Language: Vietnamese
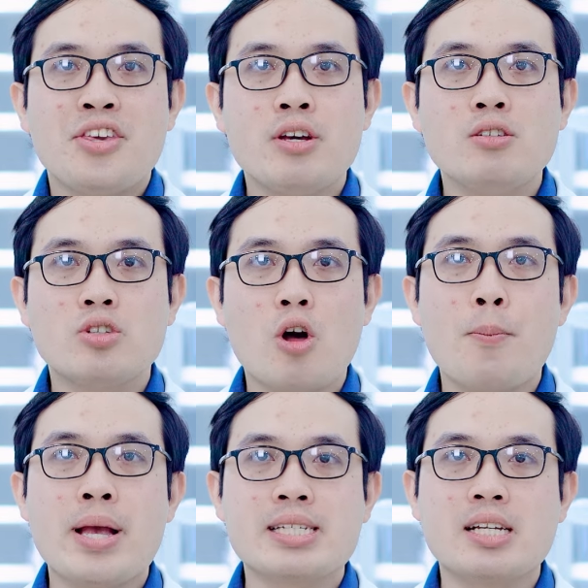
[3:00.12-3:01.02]
nhưng do
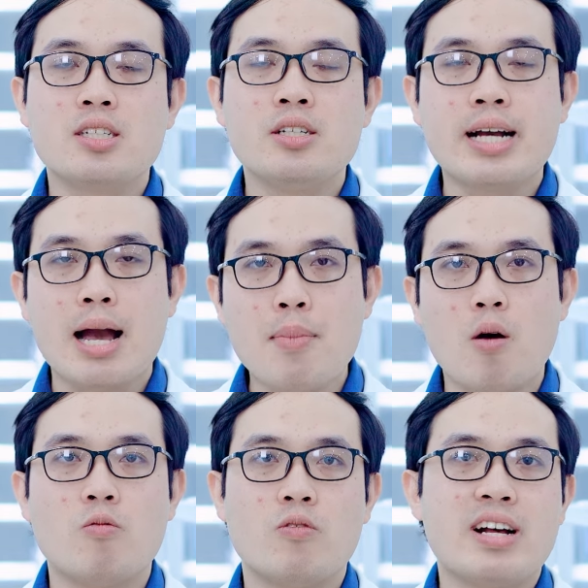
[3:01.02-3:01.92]
miếng dán sứ khá
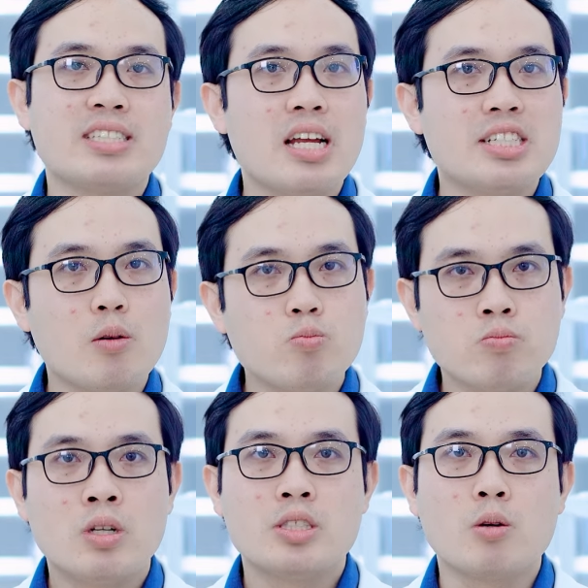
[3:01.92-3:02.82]
mỏng và rất là trong
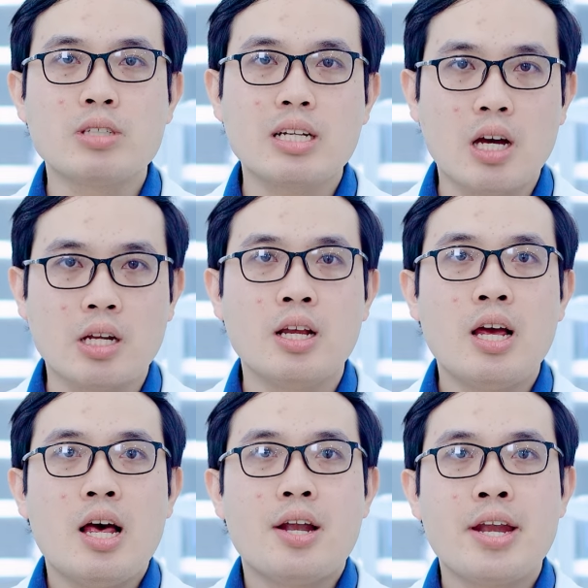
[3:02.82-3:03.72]
giống răng thật
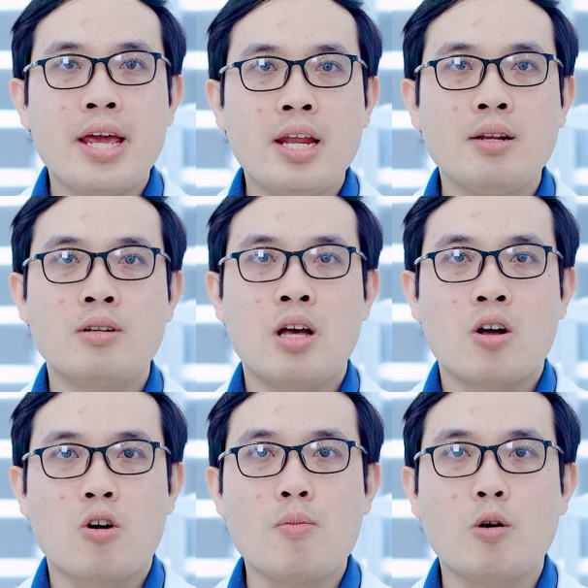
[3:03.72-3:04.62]
nên
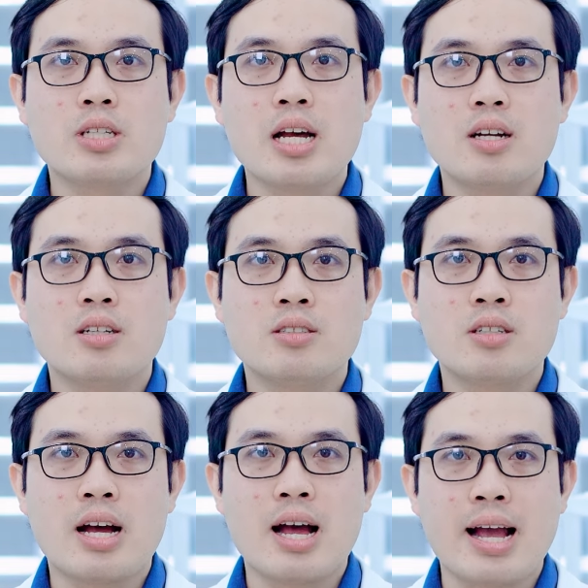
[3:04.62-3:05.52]
có màu sắc
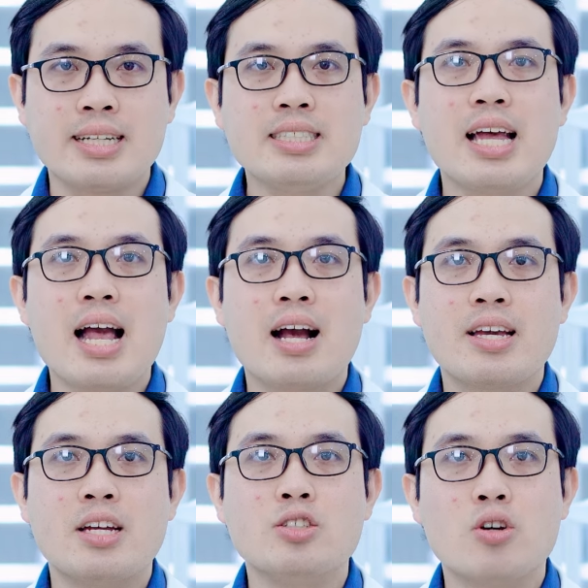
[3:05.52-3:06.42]
ánh ra
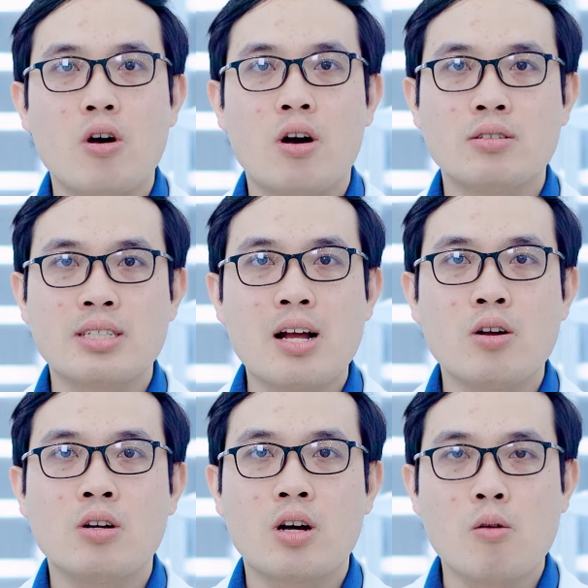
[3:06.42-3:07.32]
khiến cho
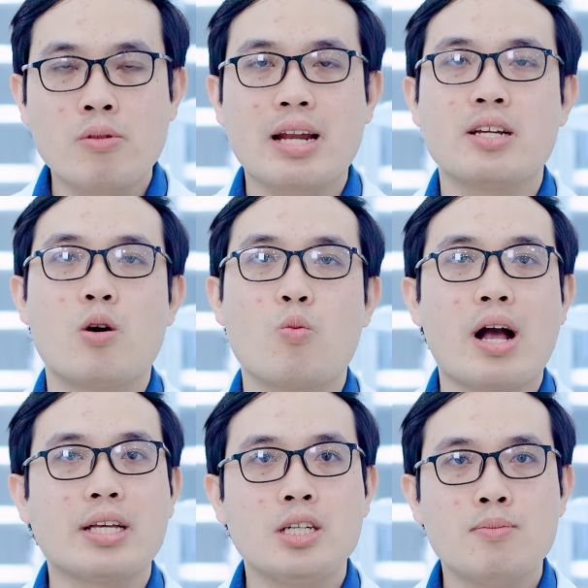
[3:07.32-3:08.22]
răng không đạt hiệu
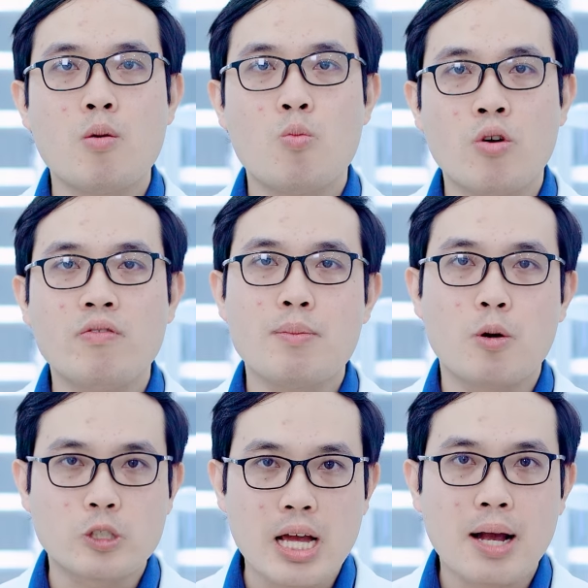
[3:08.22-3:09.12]
quả như mong muốn về
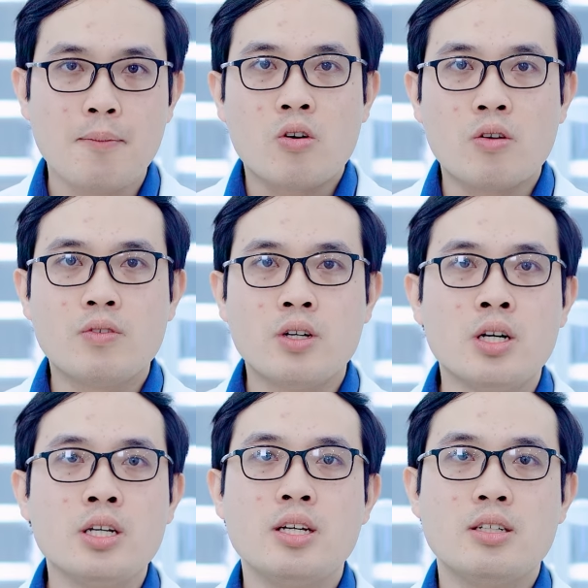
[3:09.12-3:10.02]
màu sắc. Còn
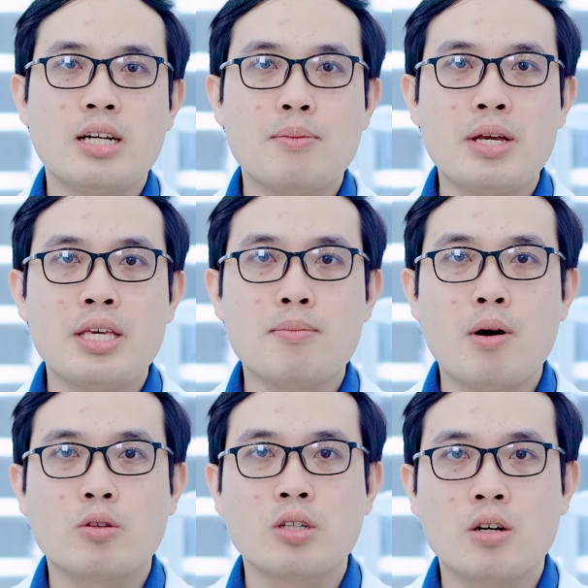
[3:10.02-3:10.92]
với răng bị nhiễm
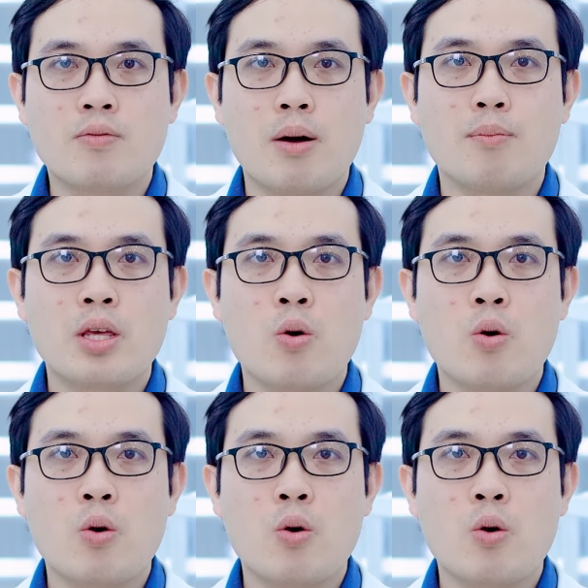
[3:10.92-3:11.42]
màu từ thực phẩm